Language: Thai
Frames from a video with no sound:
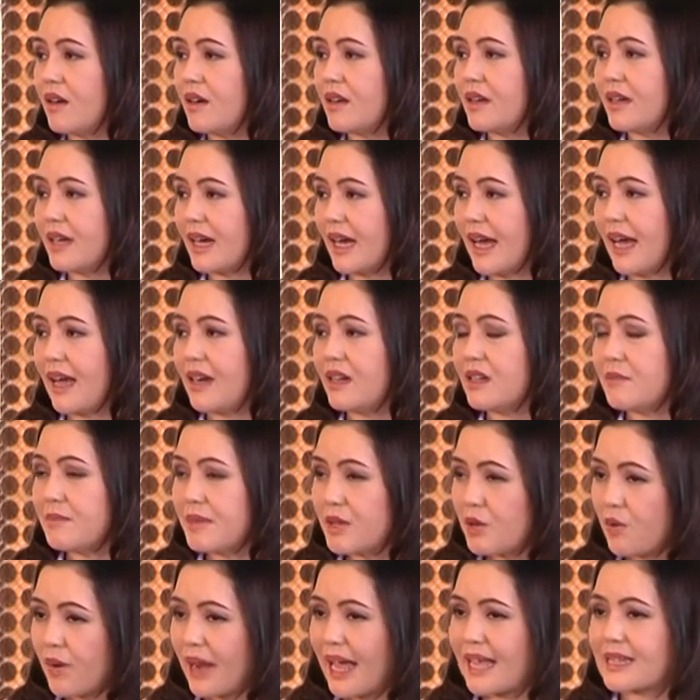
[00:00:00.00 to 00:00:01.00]
นะคะหรือมี
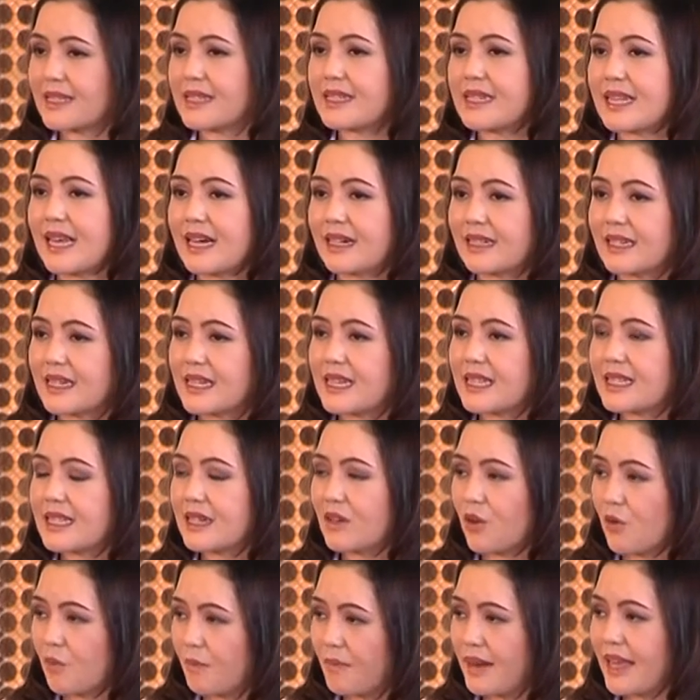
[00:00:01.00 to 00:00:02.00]
โอกาสเสี่ยงที่จะ
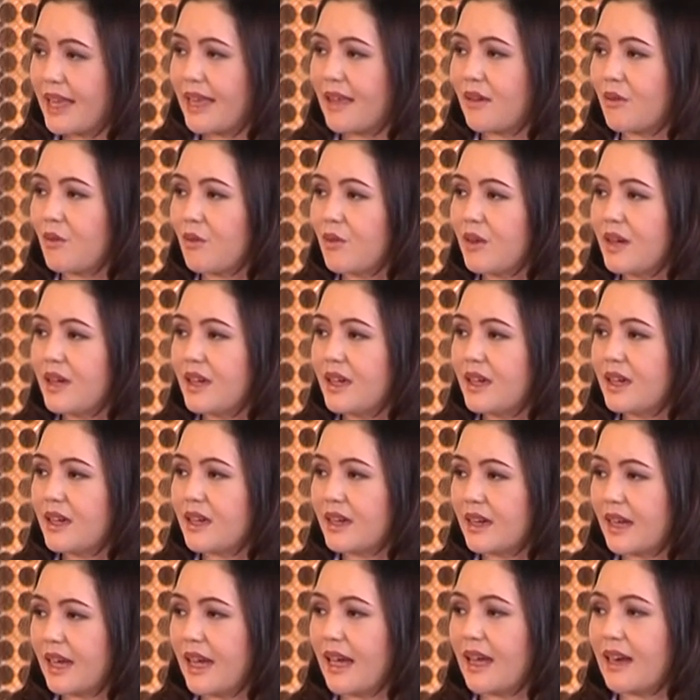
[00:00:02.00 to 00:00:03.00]
ล้มเหลว
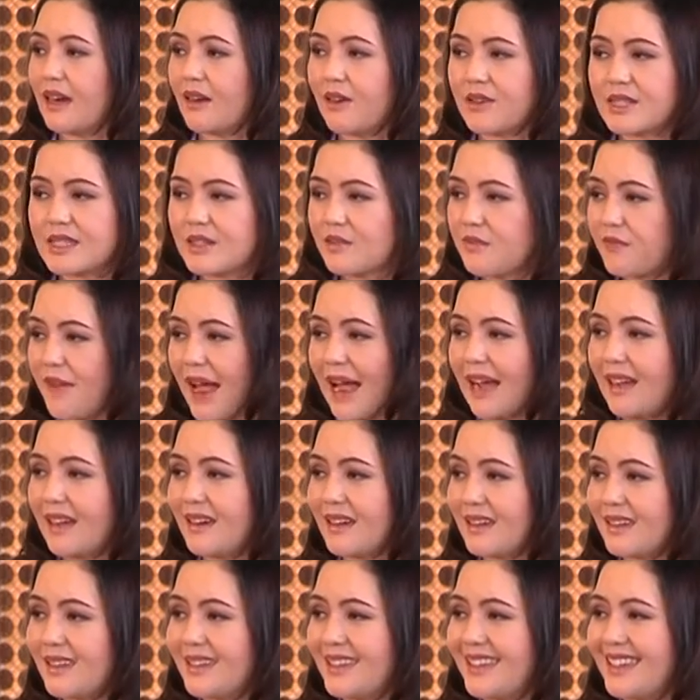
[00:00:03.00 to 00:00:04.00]
นะคะเราก็จะฝัง
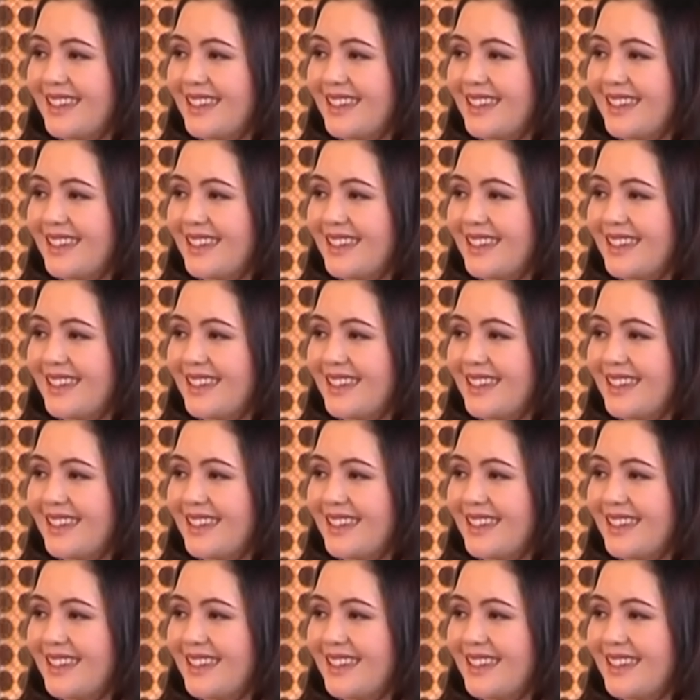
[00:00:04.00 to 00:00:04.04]
เลย